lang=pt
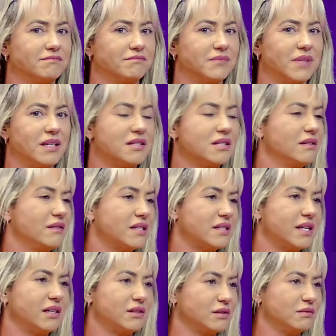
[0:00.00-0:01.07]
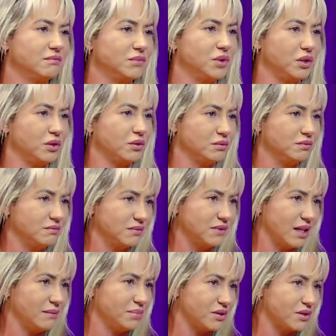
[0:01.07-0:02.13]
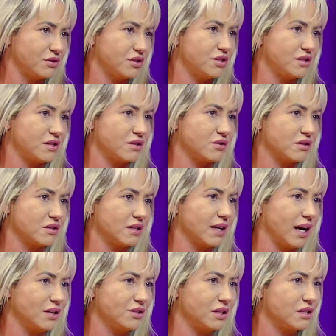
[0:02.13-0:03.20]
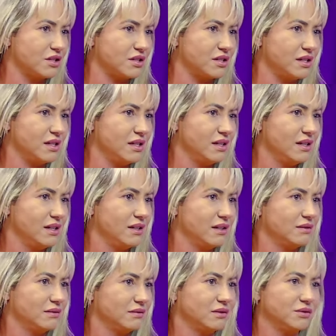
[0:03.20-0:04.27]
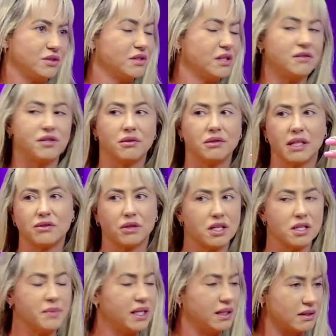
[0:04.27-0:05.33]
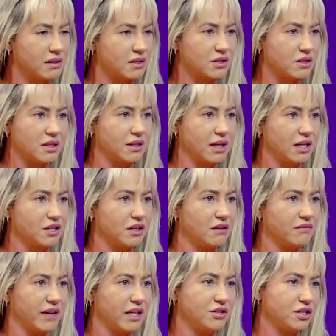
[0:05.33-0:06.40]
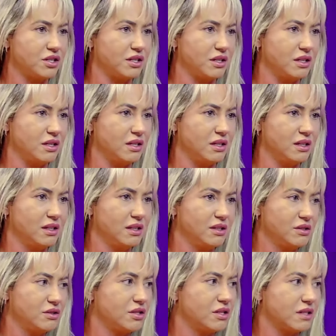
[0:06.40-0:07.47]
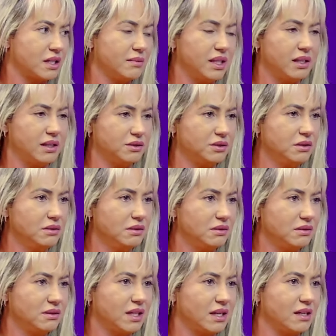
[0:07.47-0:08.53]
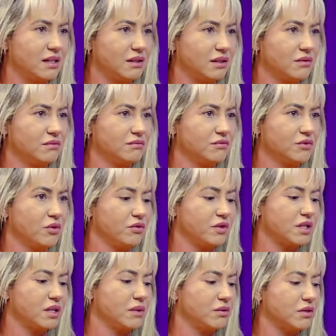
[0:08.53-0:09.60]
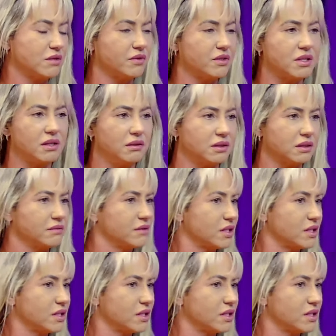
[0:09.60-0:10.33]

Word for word: Eles não aceitam muito, né? Por isso que eu te disse, a sociedade, ela te isso, isso acontece com as meninas. A sociedade ela vai te, uhum. te discriminando, né? Então, ou você é uma coisa, ou você é outra.